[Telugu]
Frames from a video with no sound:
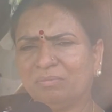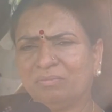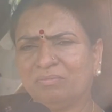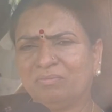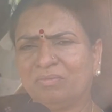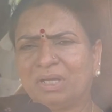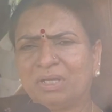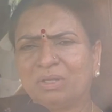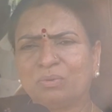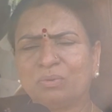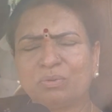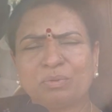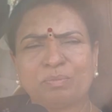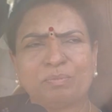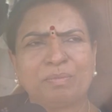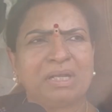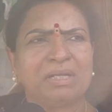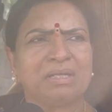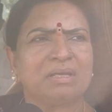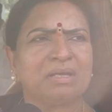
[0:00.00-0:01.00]
వారి
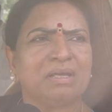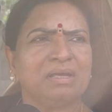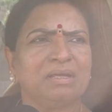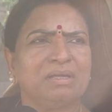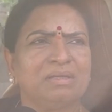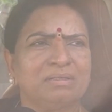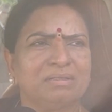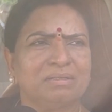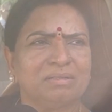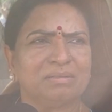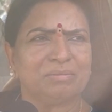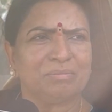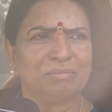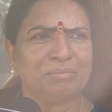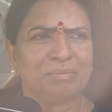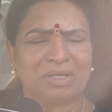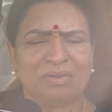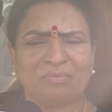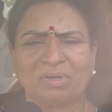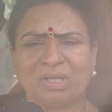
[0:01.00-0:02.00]
కుటుంబానికి
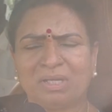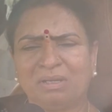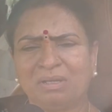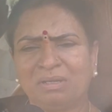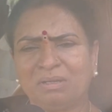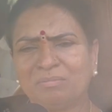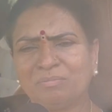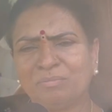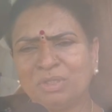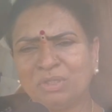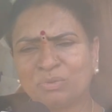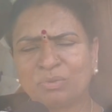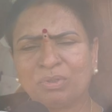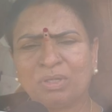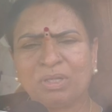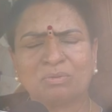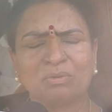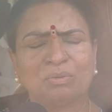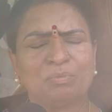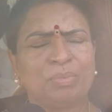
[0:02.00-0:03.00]
మరి వారి
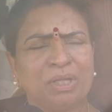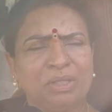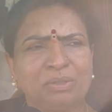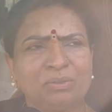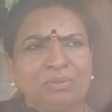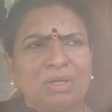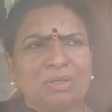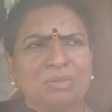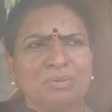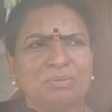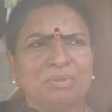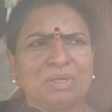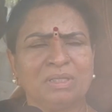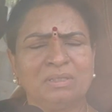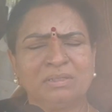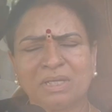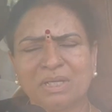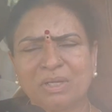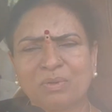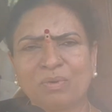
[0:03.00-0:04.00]
మిత్రులకు బంధువులకు
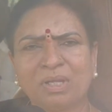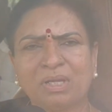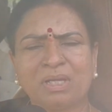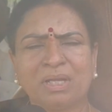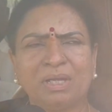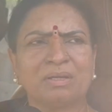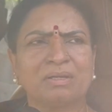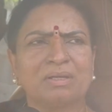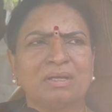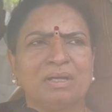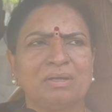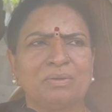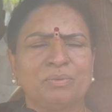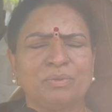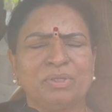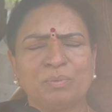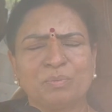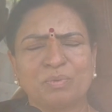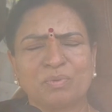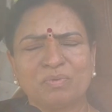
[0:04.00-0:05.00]
అందరినీ కూడా నా యొక్క
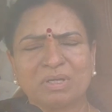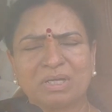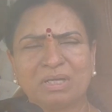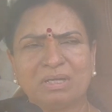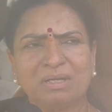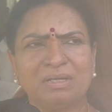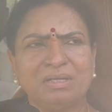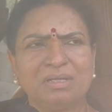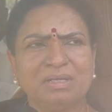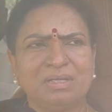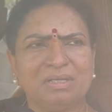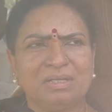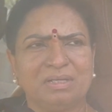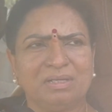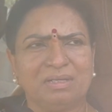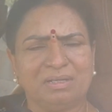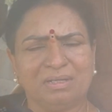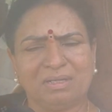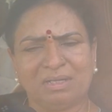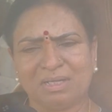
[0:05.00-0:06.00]
హృదయపూర్వక
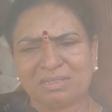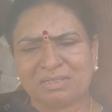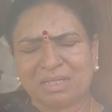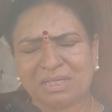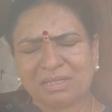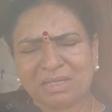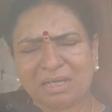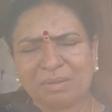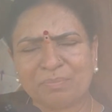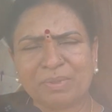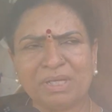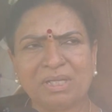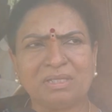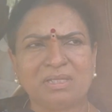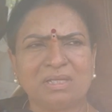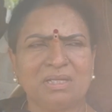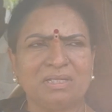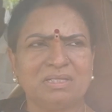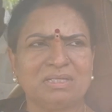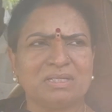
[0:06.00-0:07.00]
సంతాపాన్ని
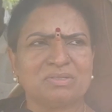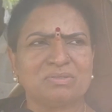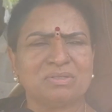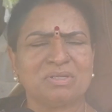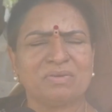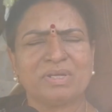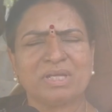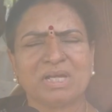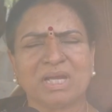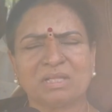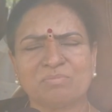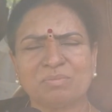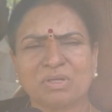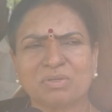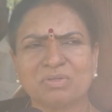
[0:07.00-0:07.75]
తెలియజేస్తున్నా మరి ఆత్మకు